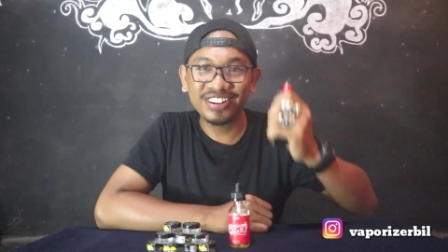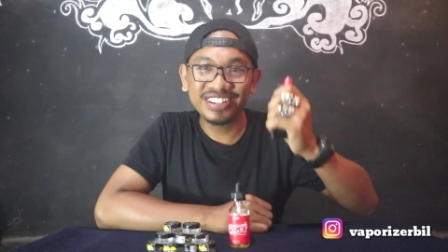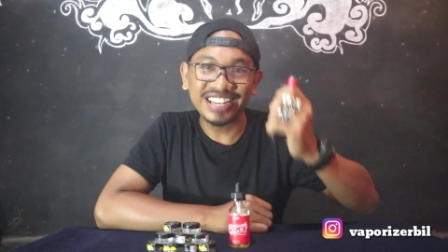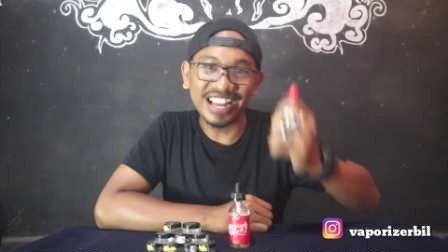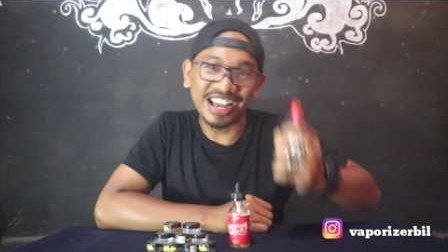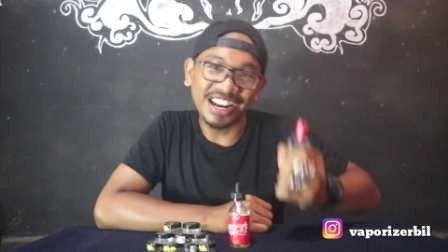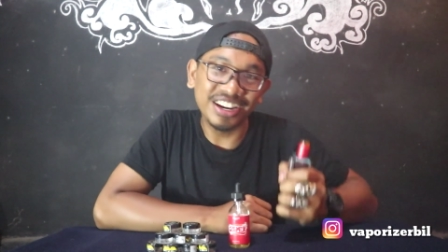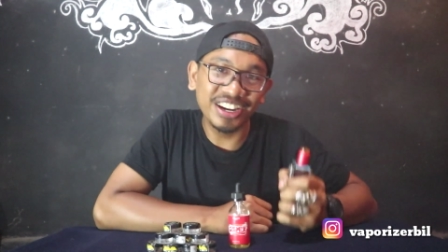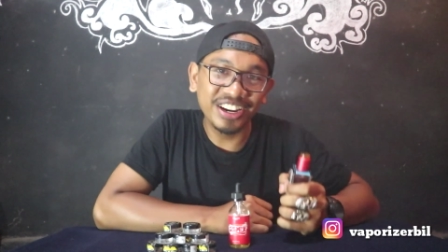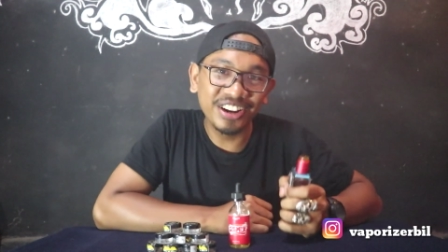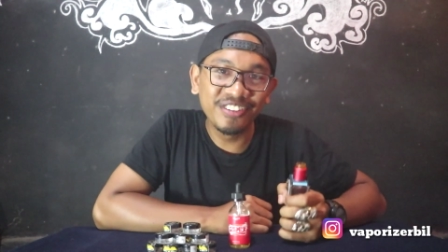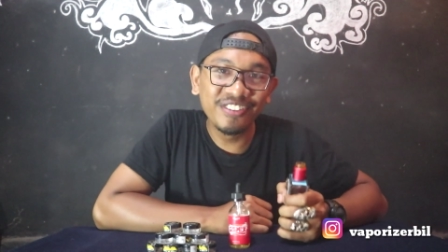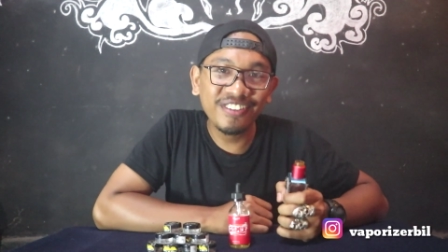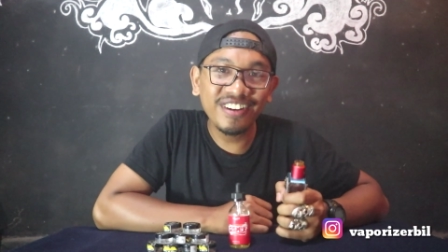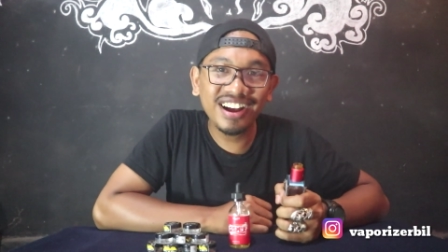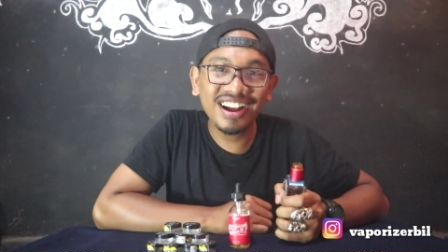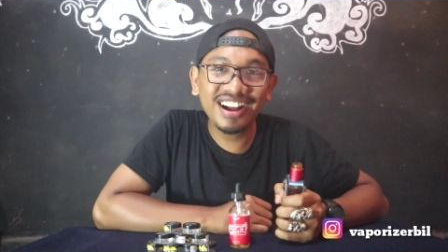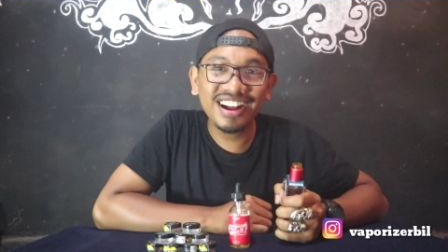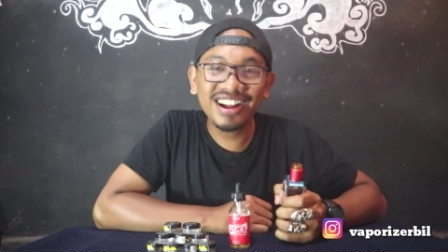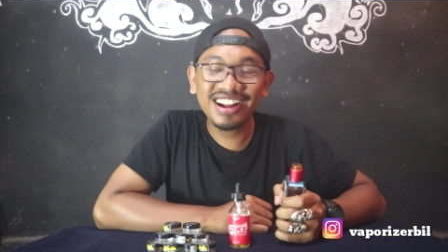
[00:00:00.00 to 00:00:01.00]
dari
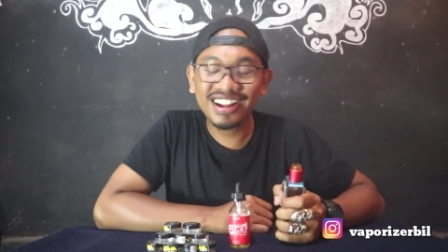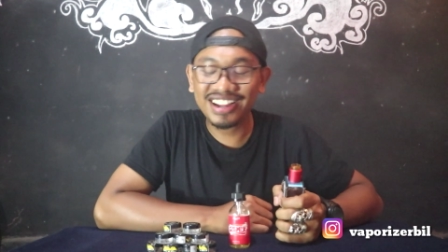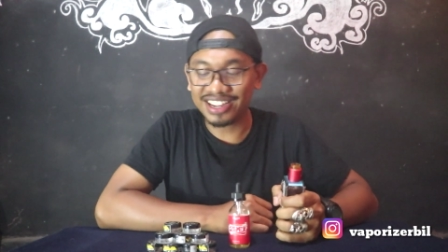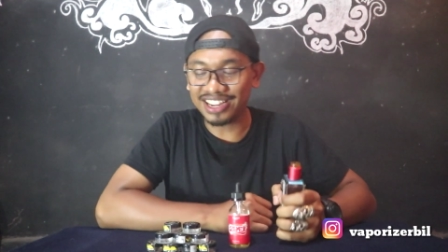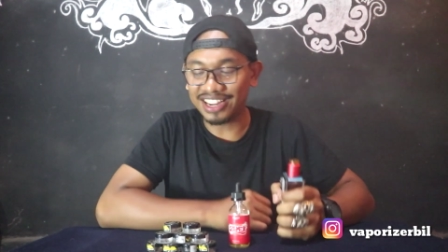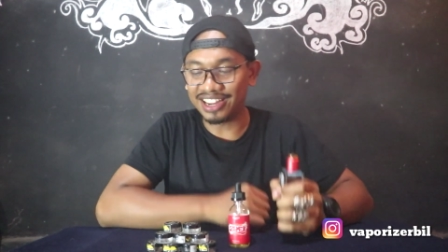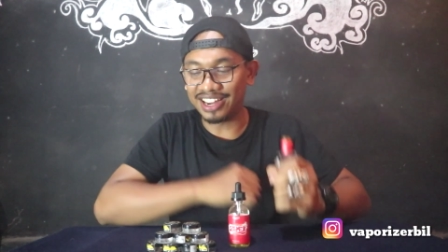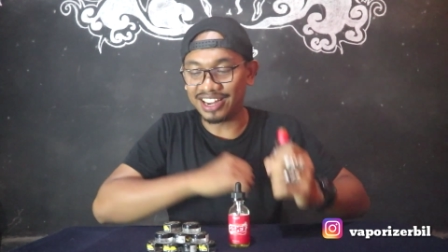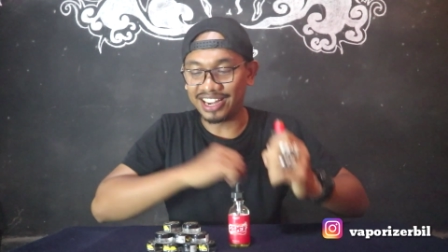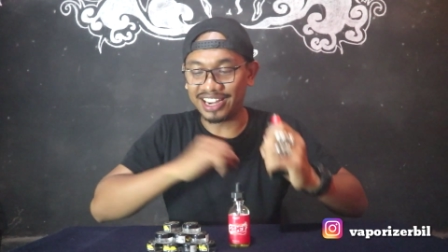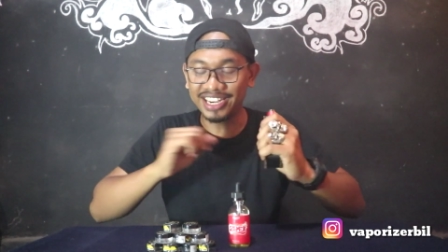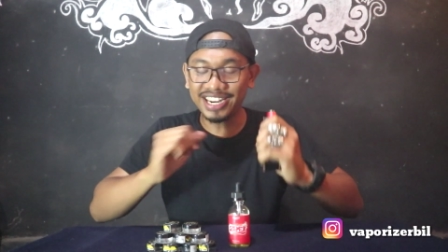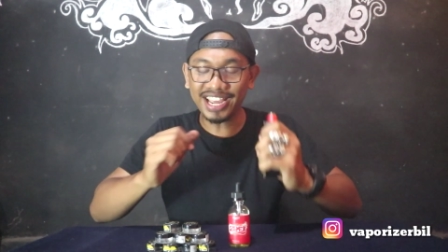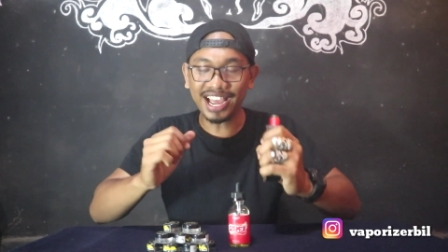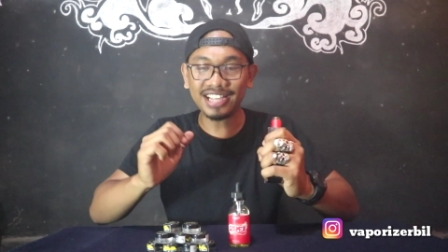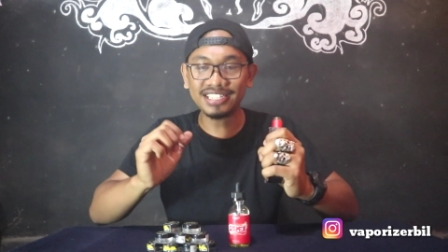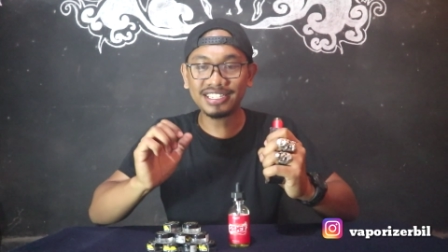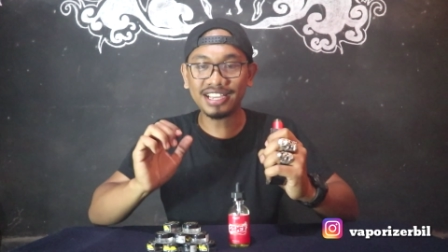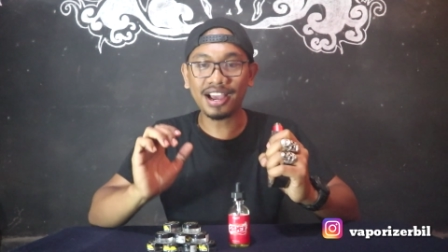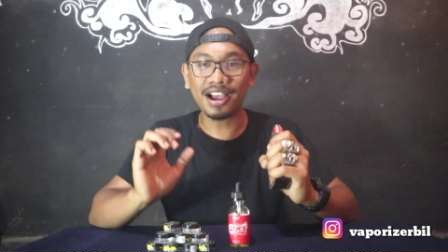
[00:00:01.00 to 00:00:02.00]
gua ini
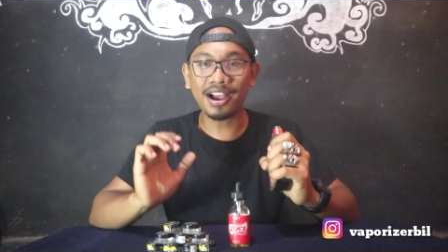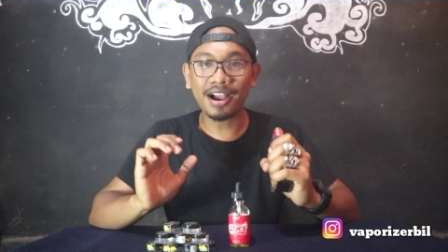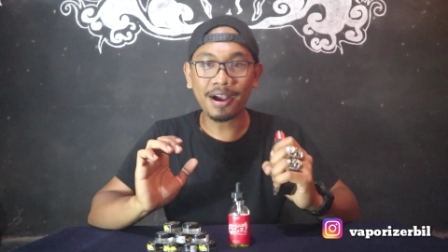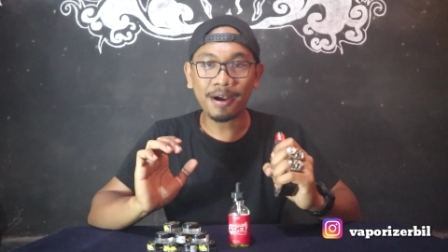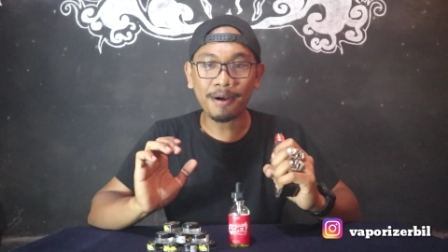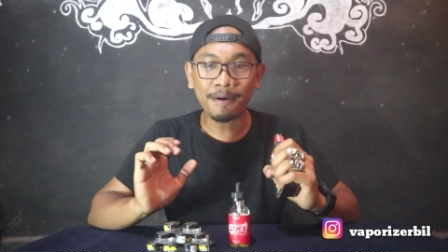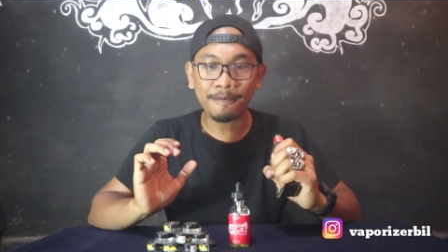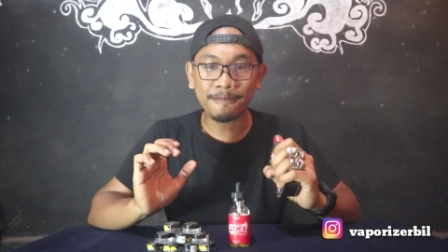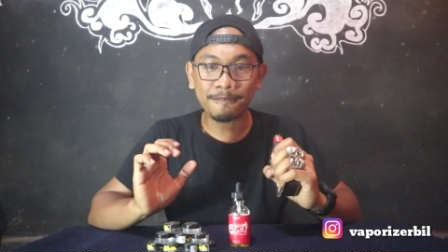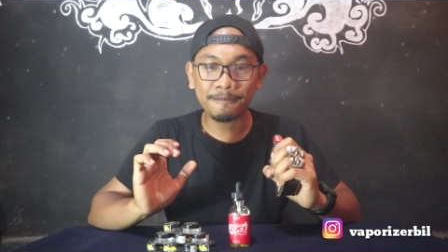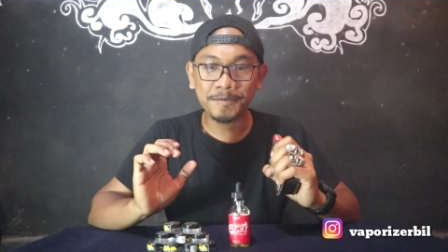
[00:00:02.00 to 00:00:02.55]
hanya